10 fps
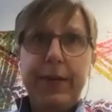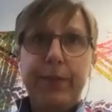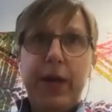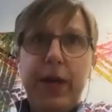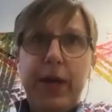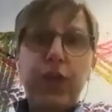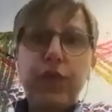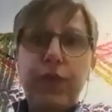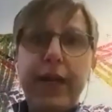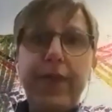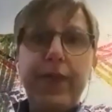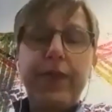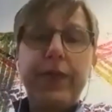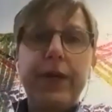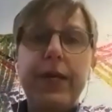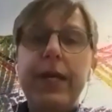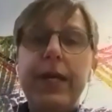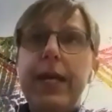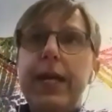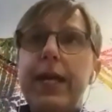Also das, das war ganz äh,
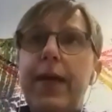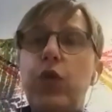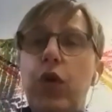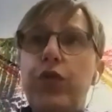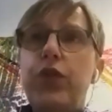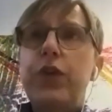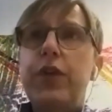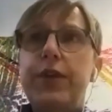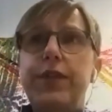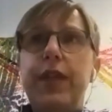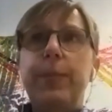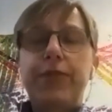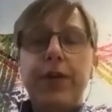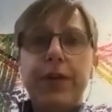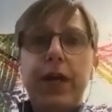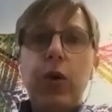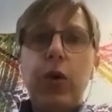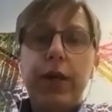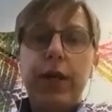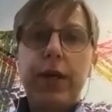ganz offen das Thema
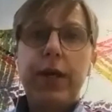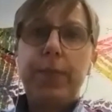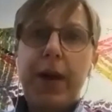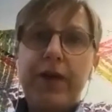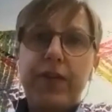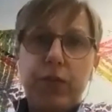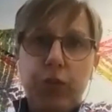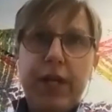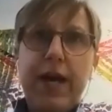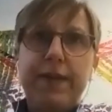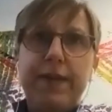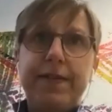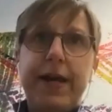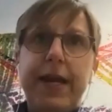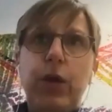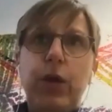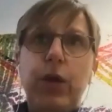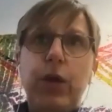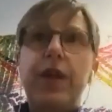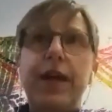Vertrauen, äh, die Basis muss da sein.
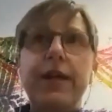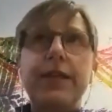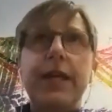Und wie gesagt,